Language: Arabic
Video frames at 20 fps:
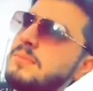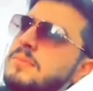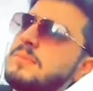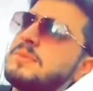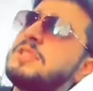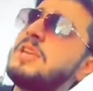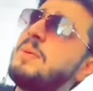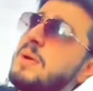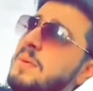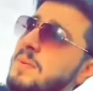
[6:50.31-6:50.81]

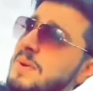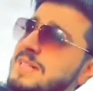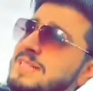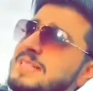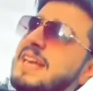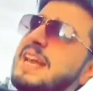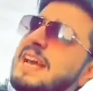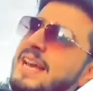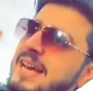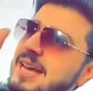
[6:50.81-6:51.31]
سيبك من
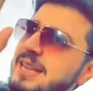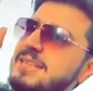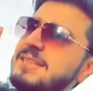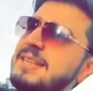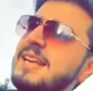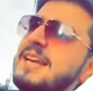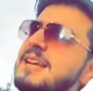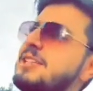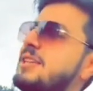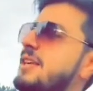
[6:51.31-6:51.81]
السرقه هذا
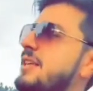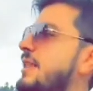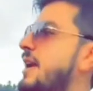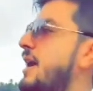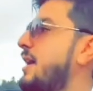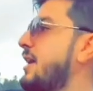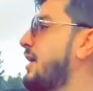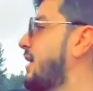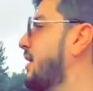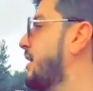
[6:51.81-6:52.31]
سرقه شيء
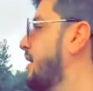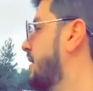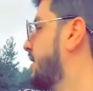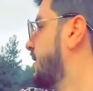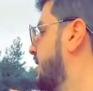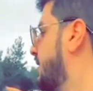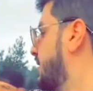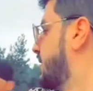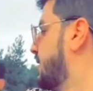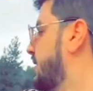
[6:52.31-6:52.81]
ثاني طيب